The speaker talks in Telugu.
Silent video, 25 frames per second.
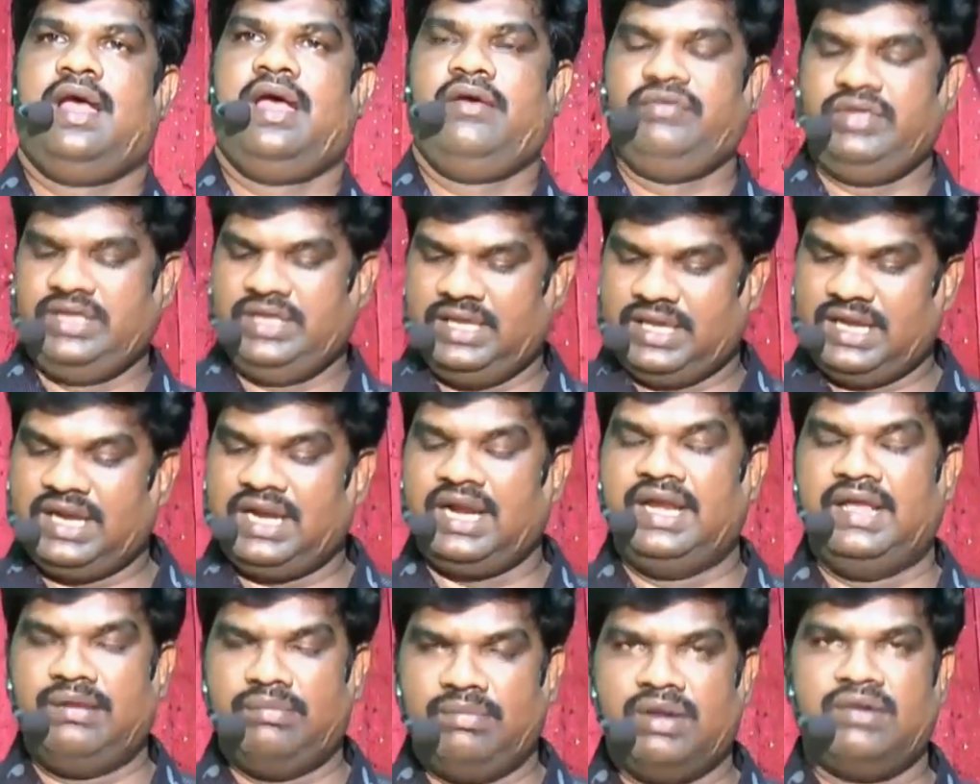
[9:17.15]
అవి
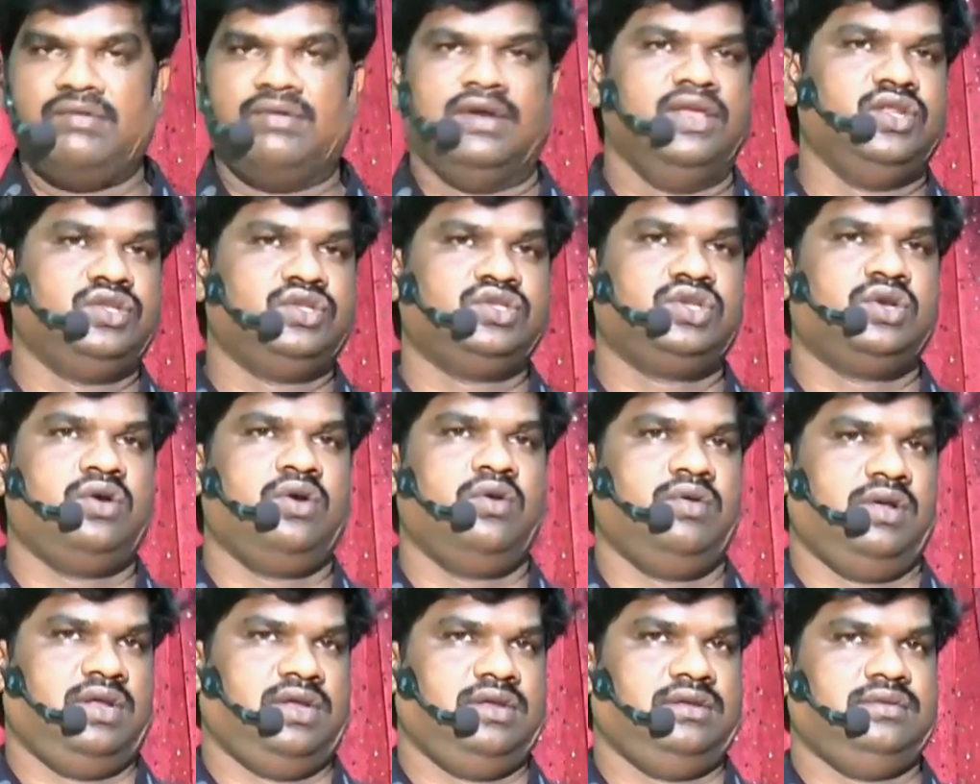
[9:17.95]
ఇక్కడే మనం
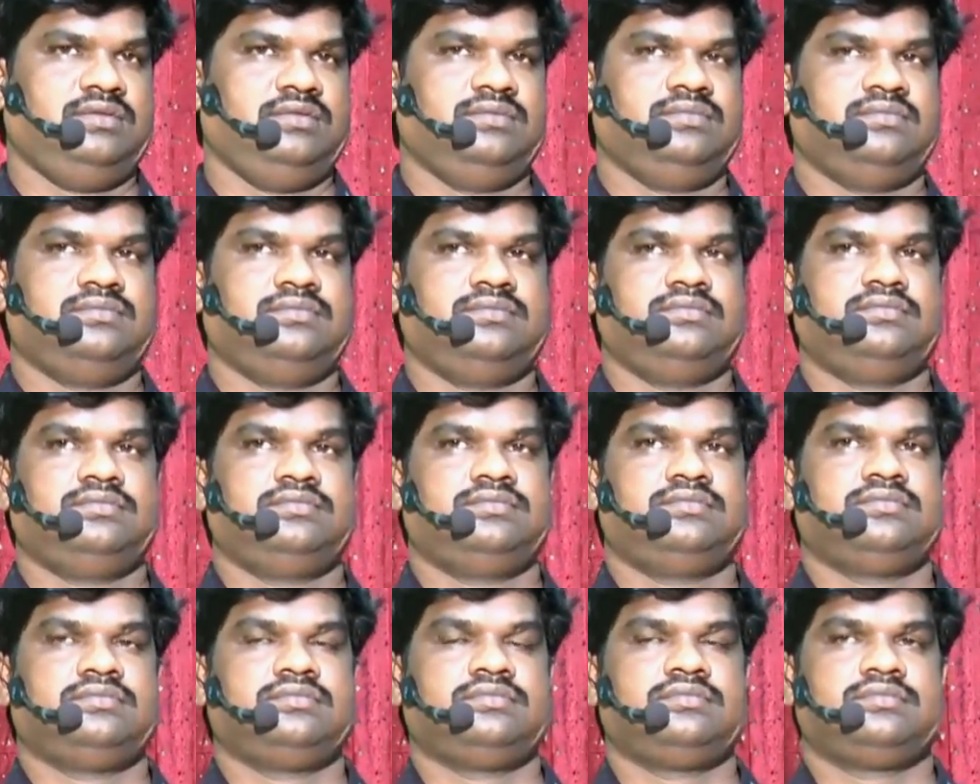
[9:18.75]
నేర్చుకోవాలి
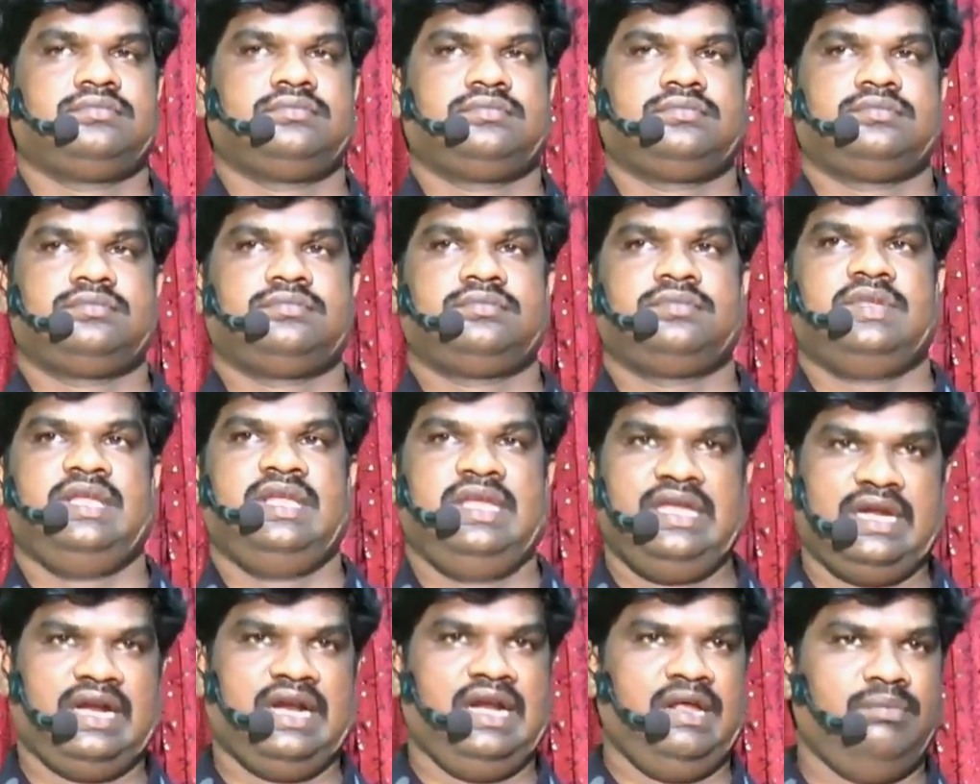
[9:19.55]

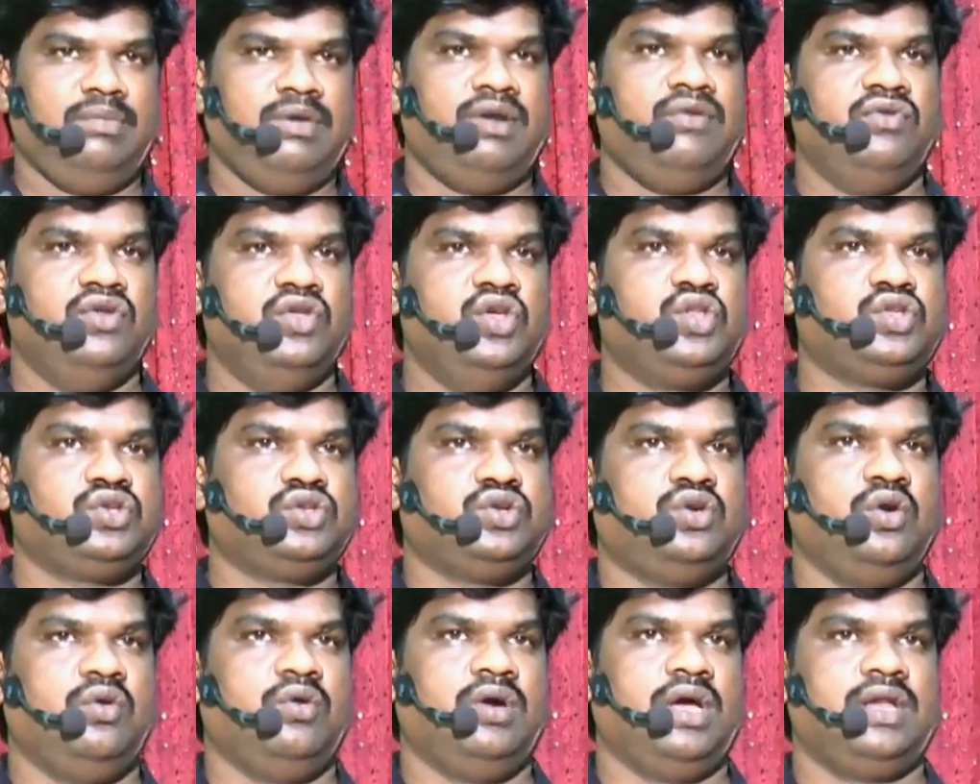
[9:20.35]
ఇక్కడే మనం
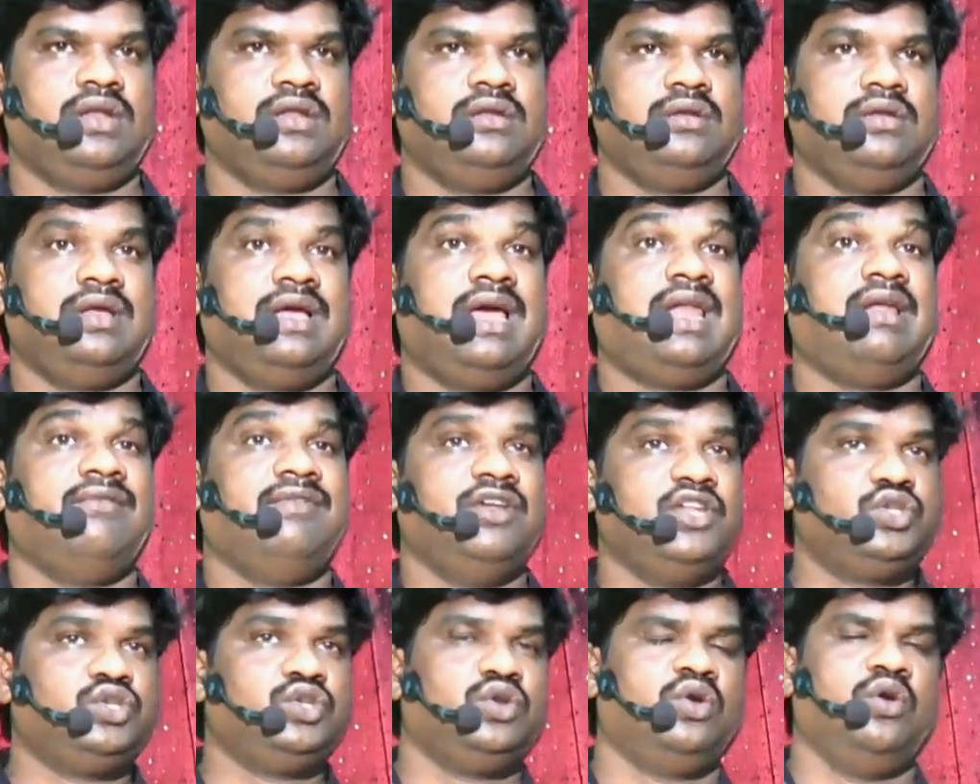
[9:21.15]
నేర్చుకోవాలి
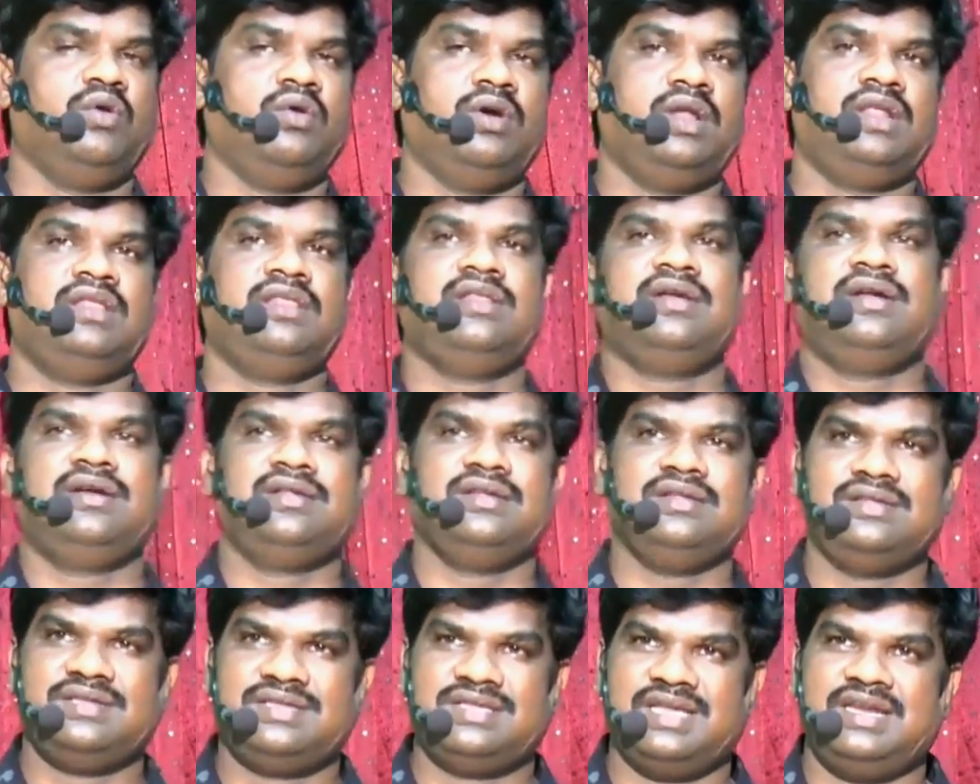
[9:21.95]
అలవర్చుకోవాలి
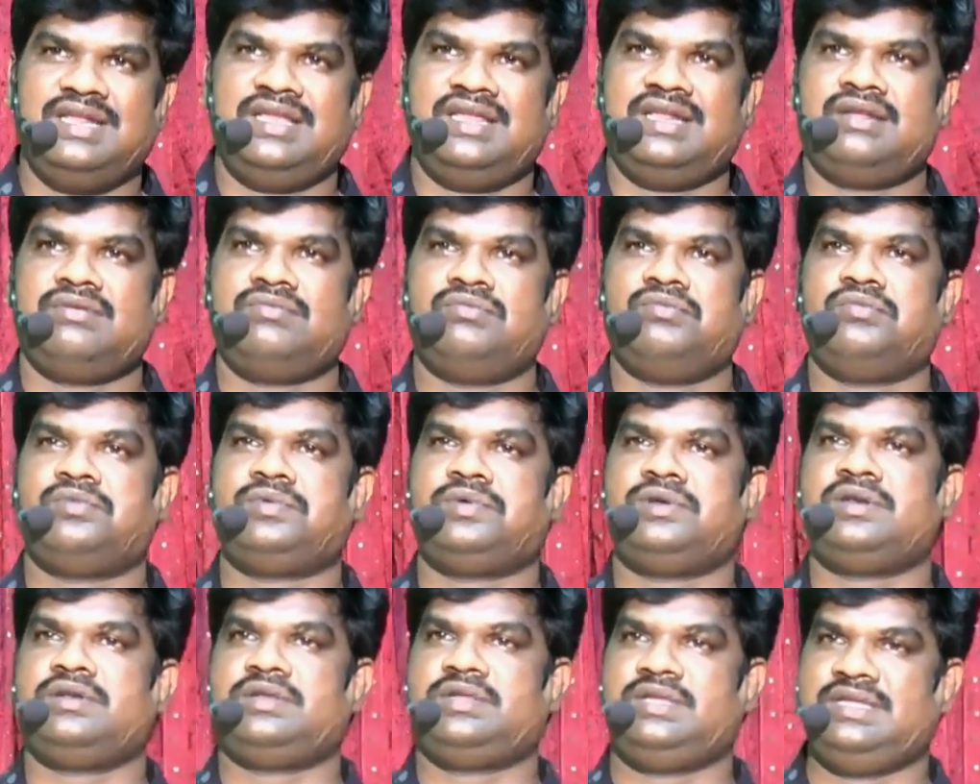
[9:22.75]
ఎందుకంటే ఈ శరీరం
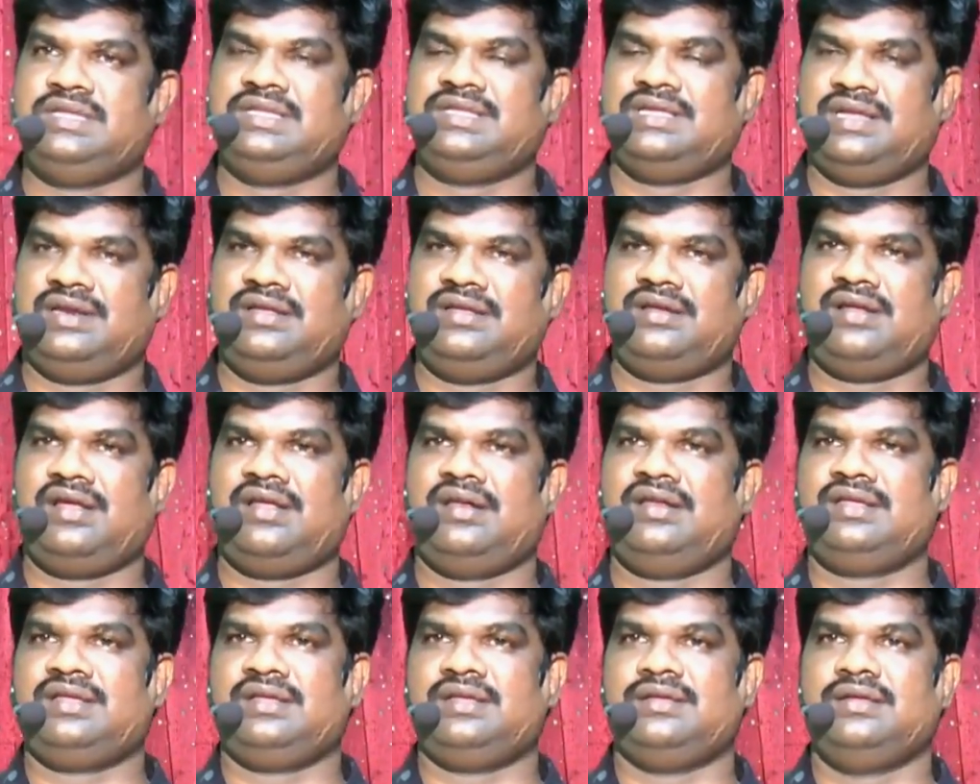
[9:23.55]
ఈ
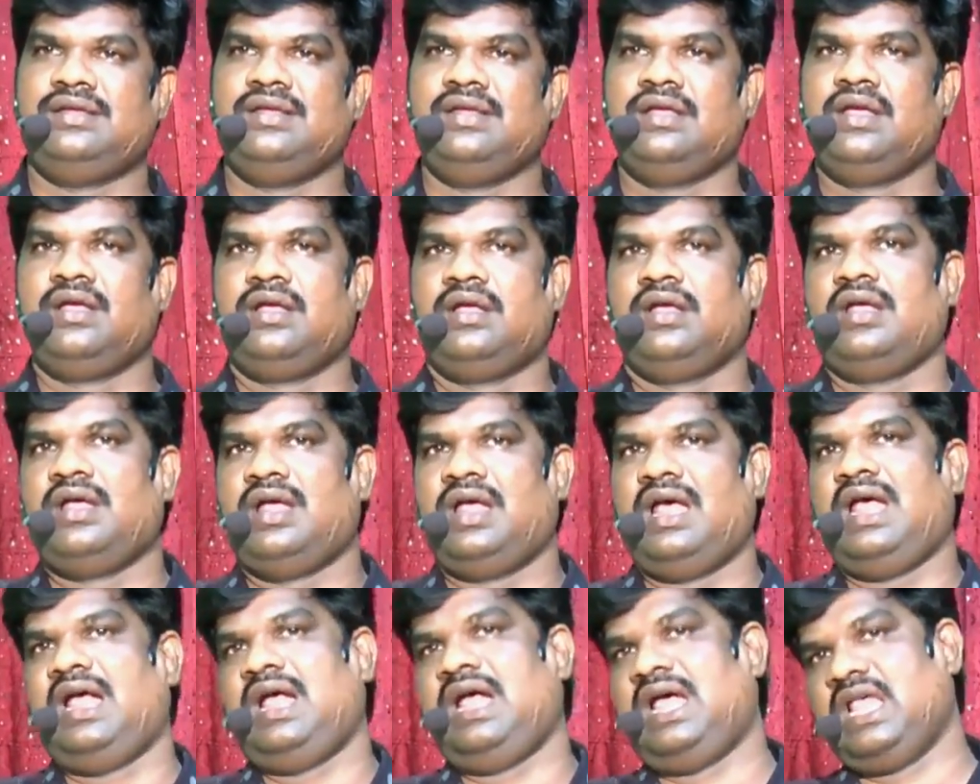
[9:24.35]
శరీరానికి
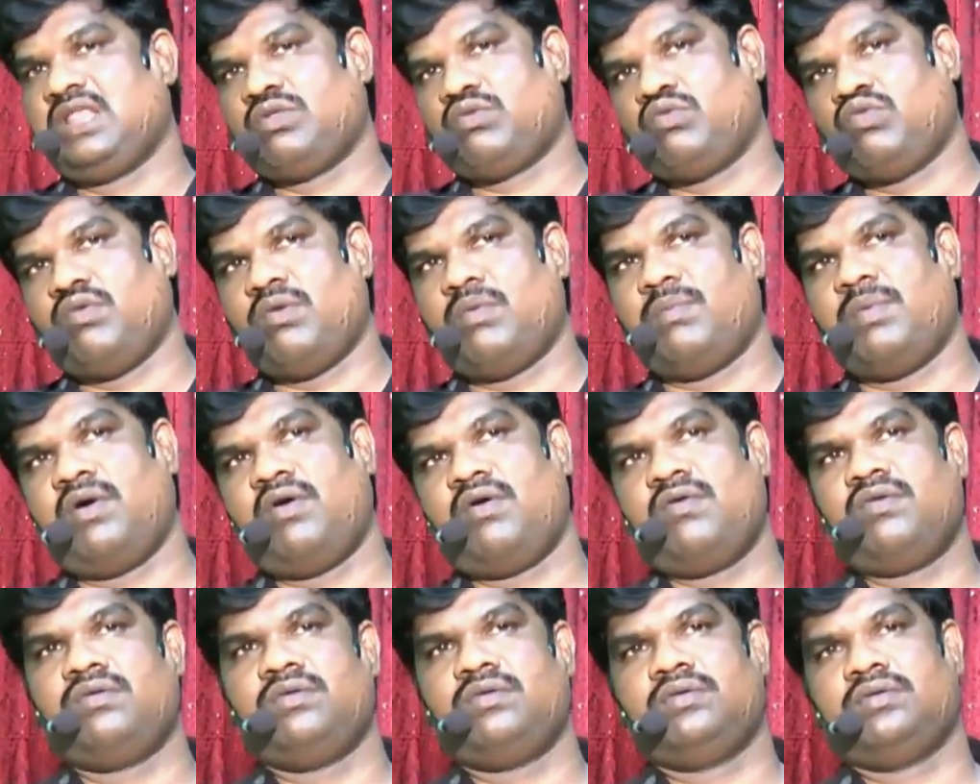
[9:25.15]
ఆ
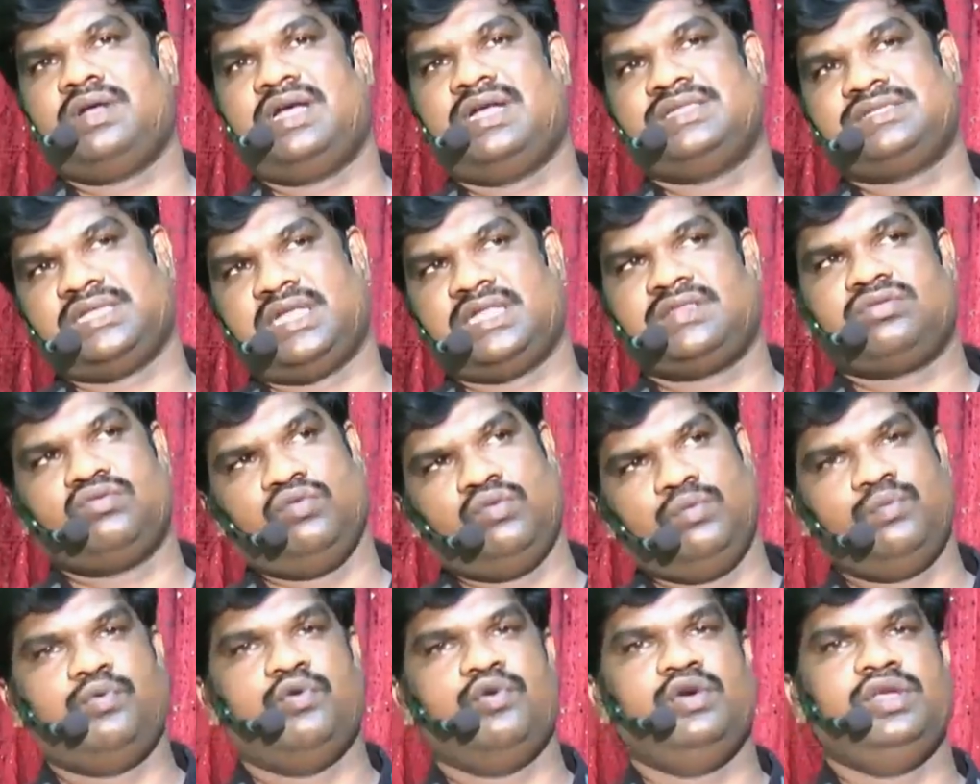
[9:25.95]
స్వభావం ఆ
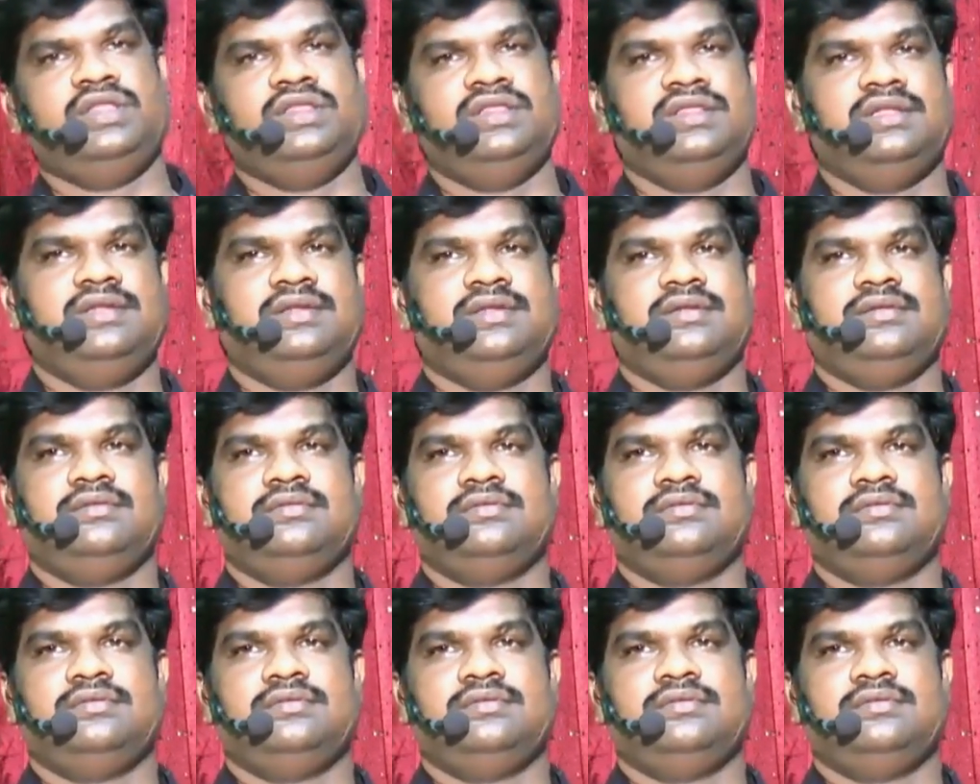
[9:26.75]
తత్వం పోయింది